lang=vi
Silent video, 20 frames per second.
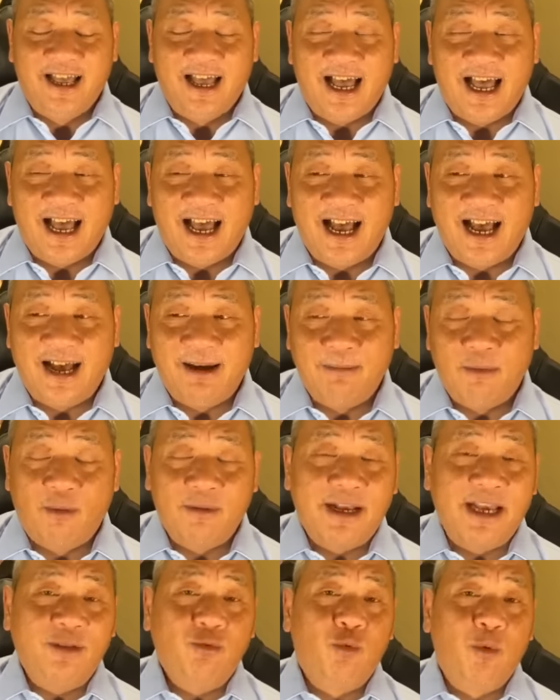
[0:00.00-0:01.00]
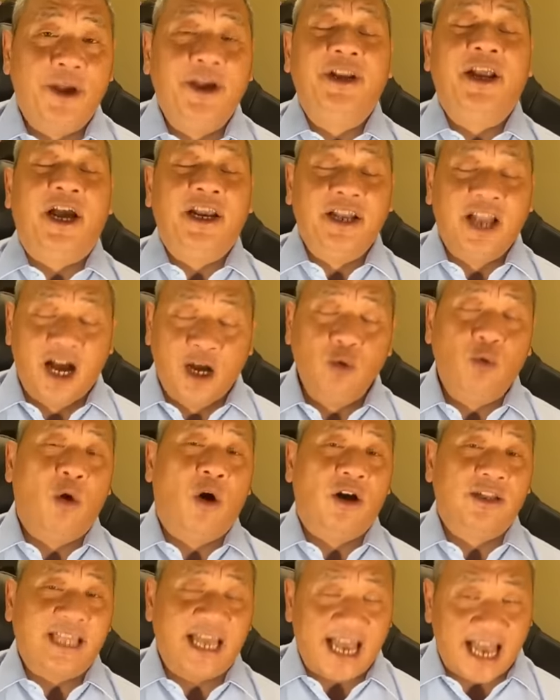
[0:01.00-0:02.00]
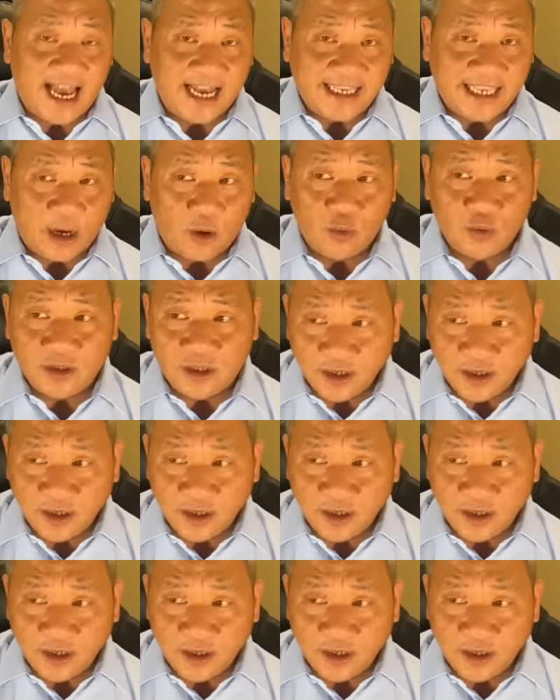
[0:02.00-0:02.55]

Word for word: à, một cái quyền lợi lớn của họ tại Á Châu.